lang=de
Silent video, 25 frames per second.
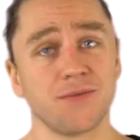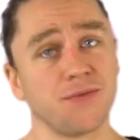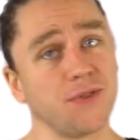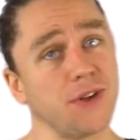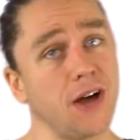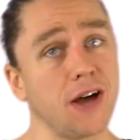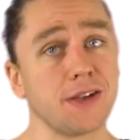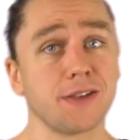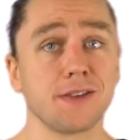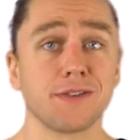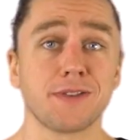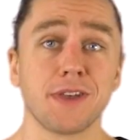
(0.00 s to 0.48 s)

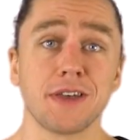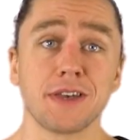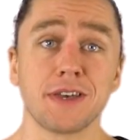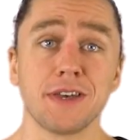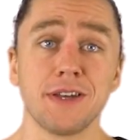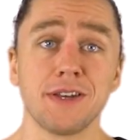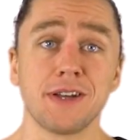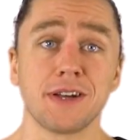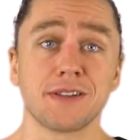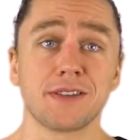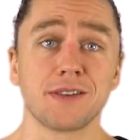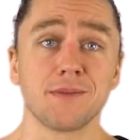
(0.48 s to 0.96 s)
vielleicht ist dein
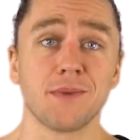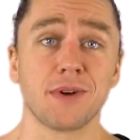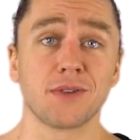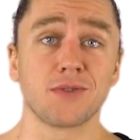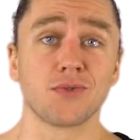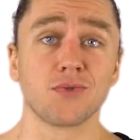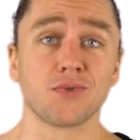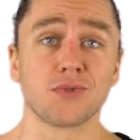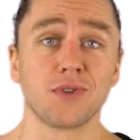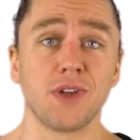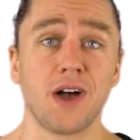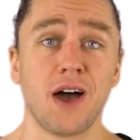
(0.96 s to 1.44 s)
Kinderzimmer
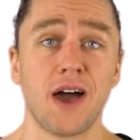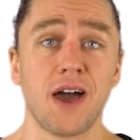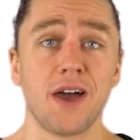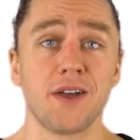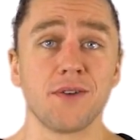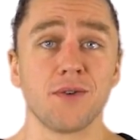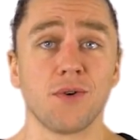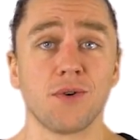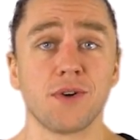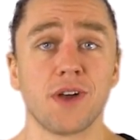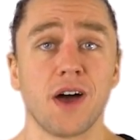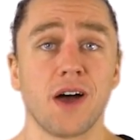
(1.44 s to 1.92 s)
zu
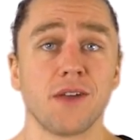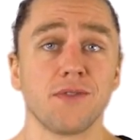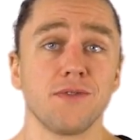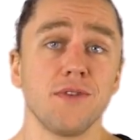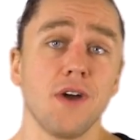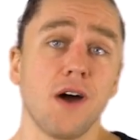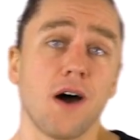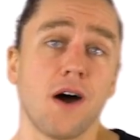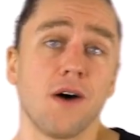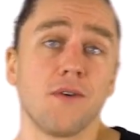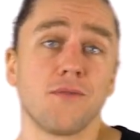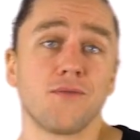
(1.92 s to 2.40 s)
klein oder
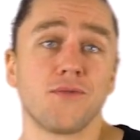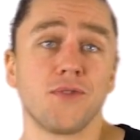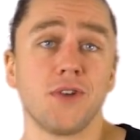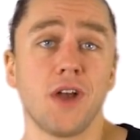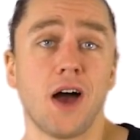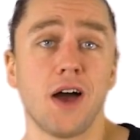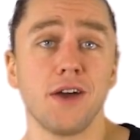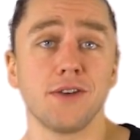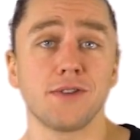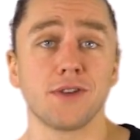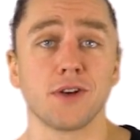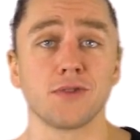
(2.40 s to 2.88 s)
ja,
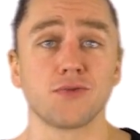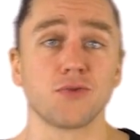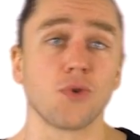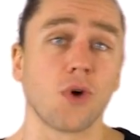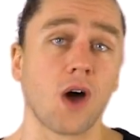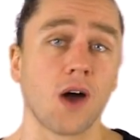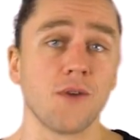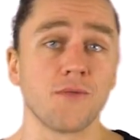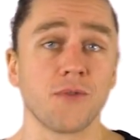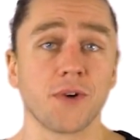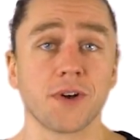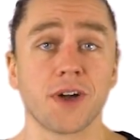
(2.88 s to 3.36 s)
vielleicht hast du
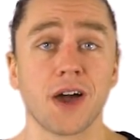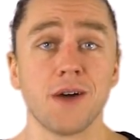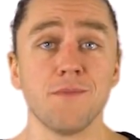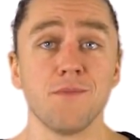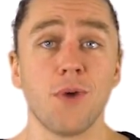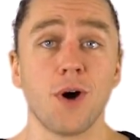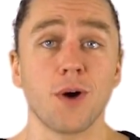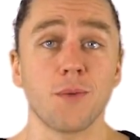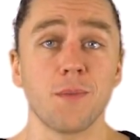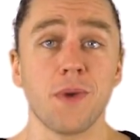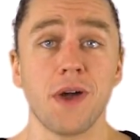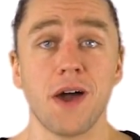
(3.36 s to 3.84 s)
auch einfach keinen
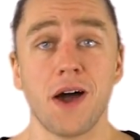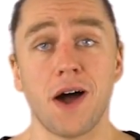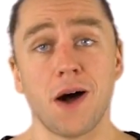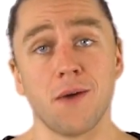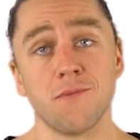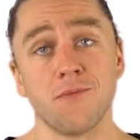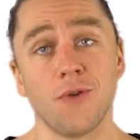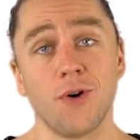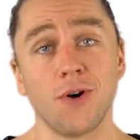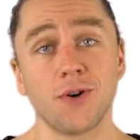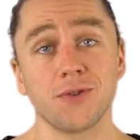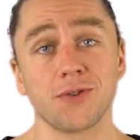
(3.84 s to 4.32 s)
Bock mehr,
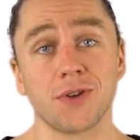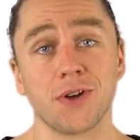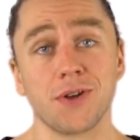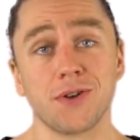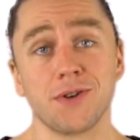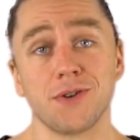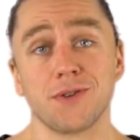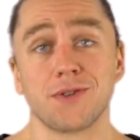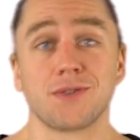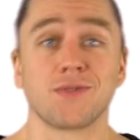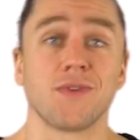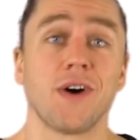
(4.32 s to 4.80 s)
am
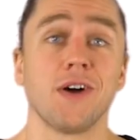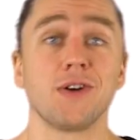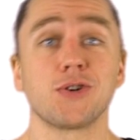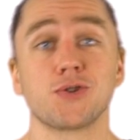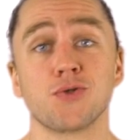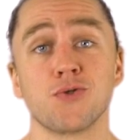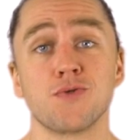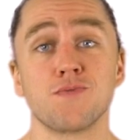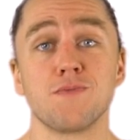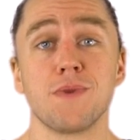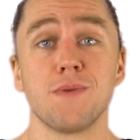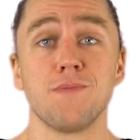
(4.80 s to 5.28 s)
Wochenende zwei
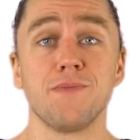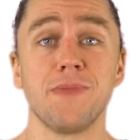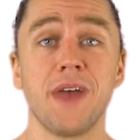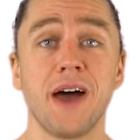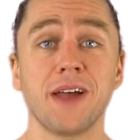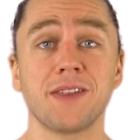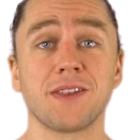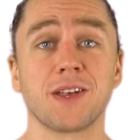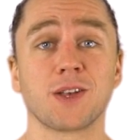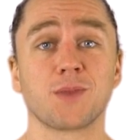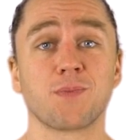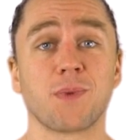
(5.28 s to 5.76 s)
Stunden mit dem
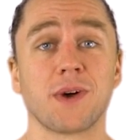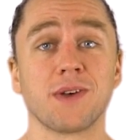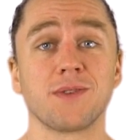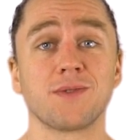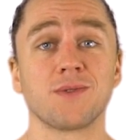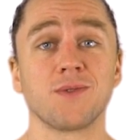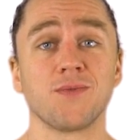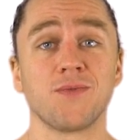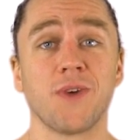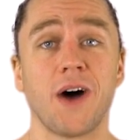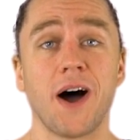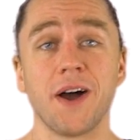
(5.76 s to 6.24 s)
Nachtexpress
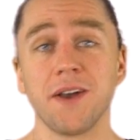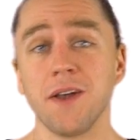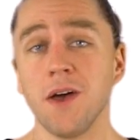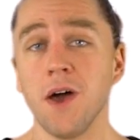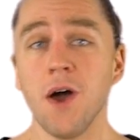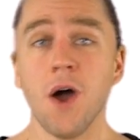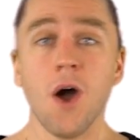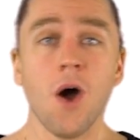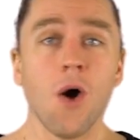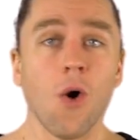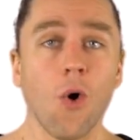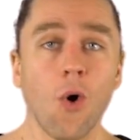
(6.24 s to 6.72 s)
zu fahren,
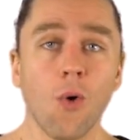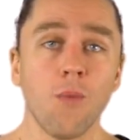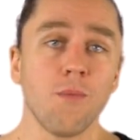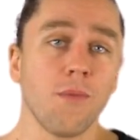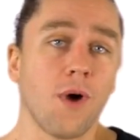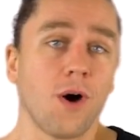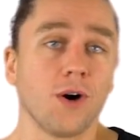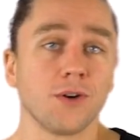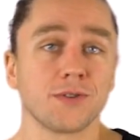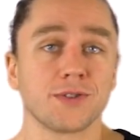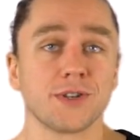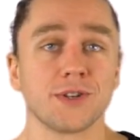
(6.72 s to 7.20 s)
um
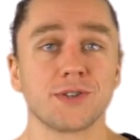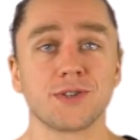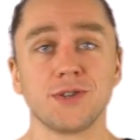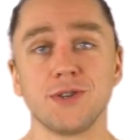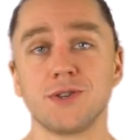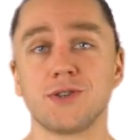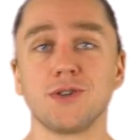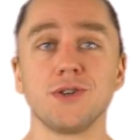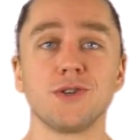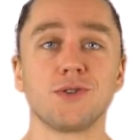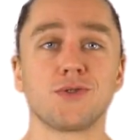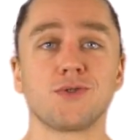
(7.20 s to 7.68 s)
aus der
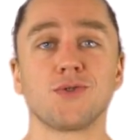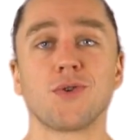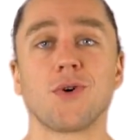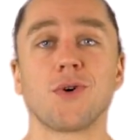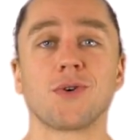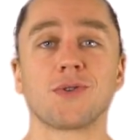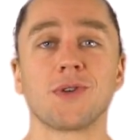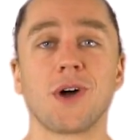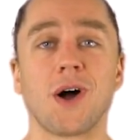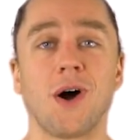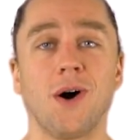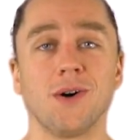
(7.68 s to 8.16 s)
City
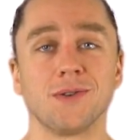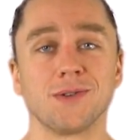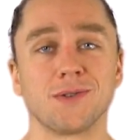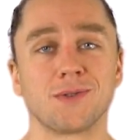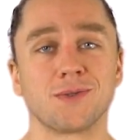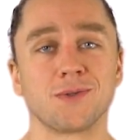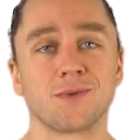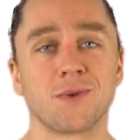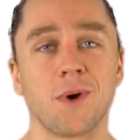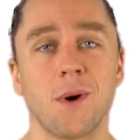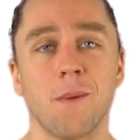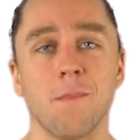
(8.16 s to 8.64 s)
zurück nach Hause
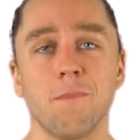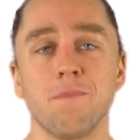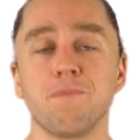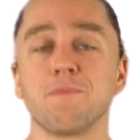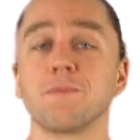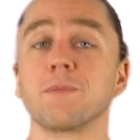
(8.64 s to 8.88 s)
zu kommen.